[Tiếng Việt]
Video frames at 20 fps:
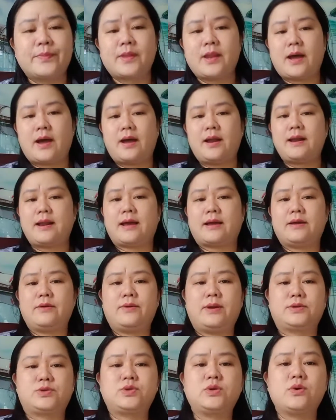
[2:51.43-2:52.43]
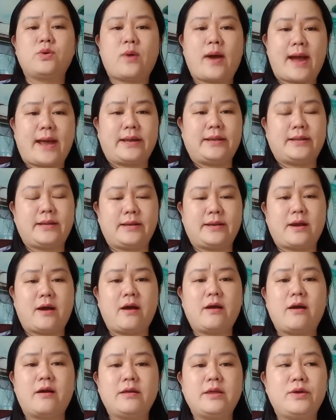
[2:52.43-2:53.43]
đó là kêu là xuất ngoại thì
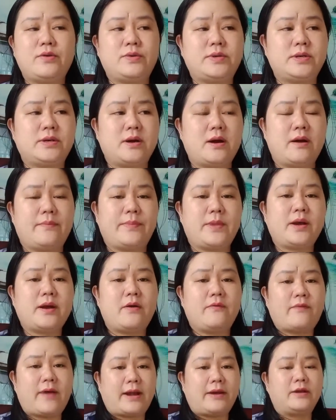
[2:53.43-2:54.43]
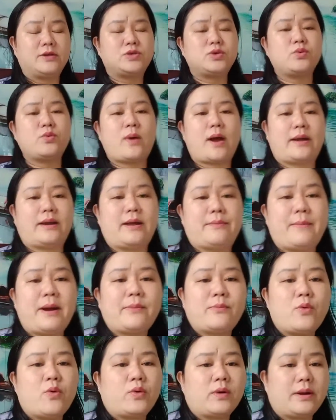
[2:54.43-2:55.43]
nó có nhiều trường hợp chứ không phải nó xuất ngoại là
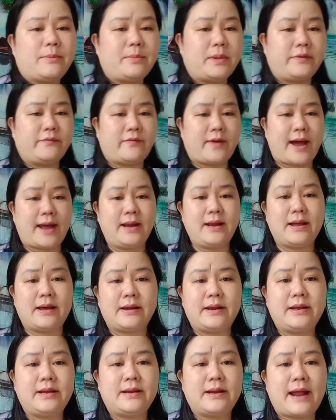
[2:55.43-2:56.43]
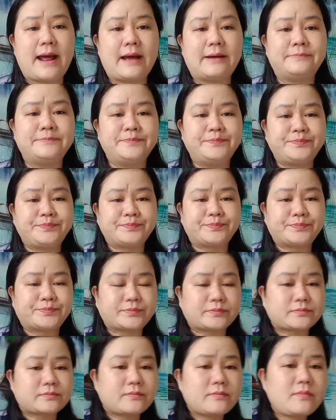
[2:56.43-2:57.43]
bắt buộc là mình phải là đi ra
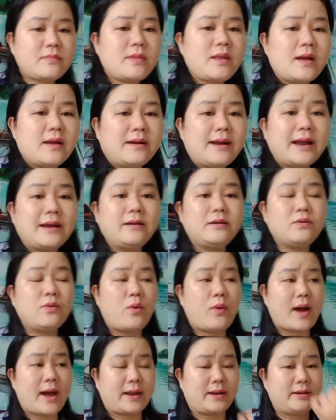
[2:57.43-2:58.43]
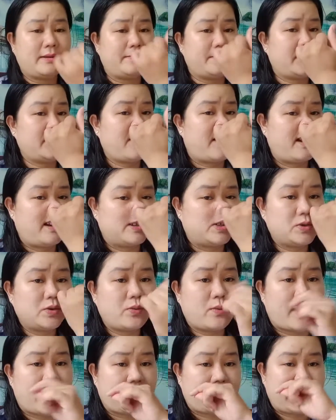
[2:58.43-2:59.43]
ra nước ngoài thì mới gọi là
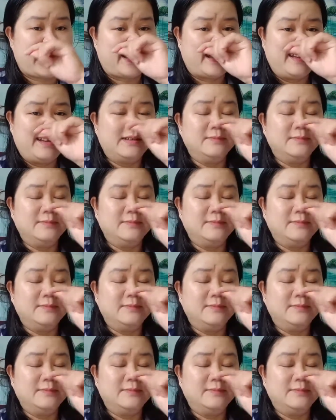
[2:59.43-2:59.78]
xuất ngoại nha